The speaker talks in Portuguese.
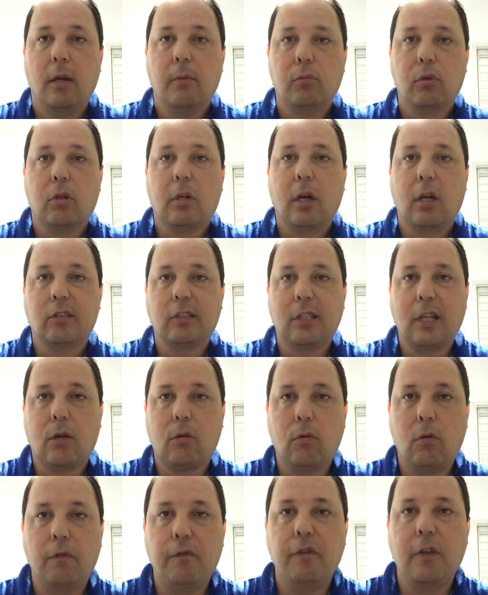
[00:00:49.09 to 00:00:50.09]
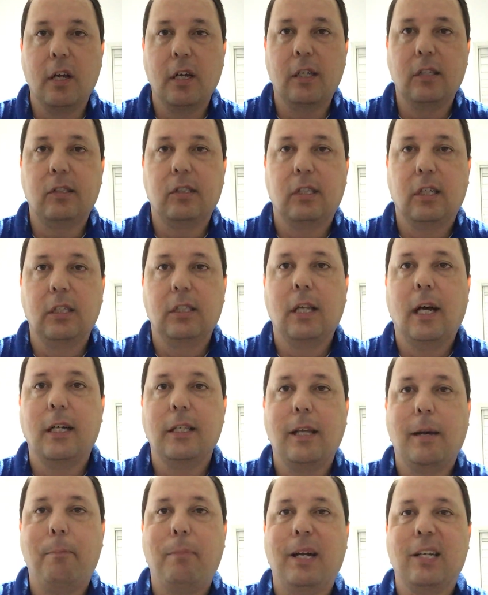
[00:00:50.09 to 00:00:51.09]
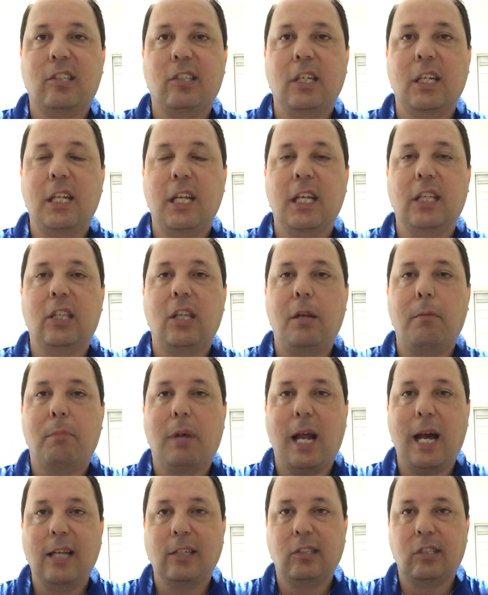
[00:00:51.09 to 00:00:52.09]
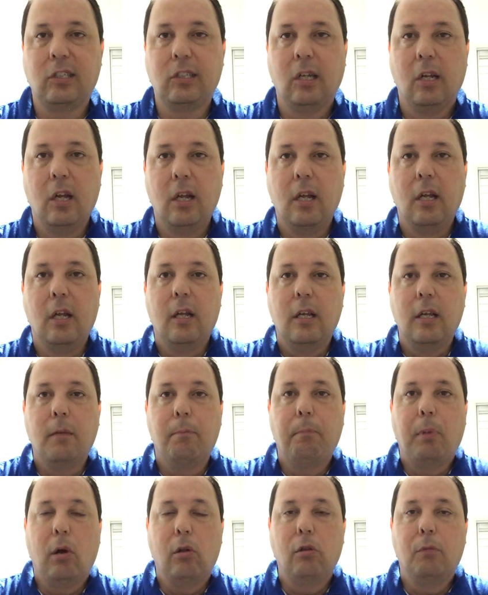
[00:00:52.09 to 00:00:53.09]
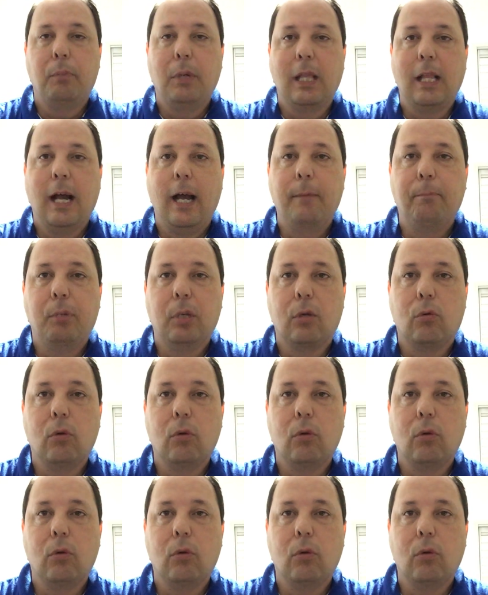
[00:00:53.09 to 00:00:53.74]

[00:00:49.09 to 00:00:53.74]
por causa da confiança e da, da parceria entre Braz e Paulo Pelaipe.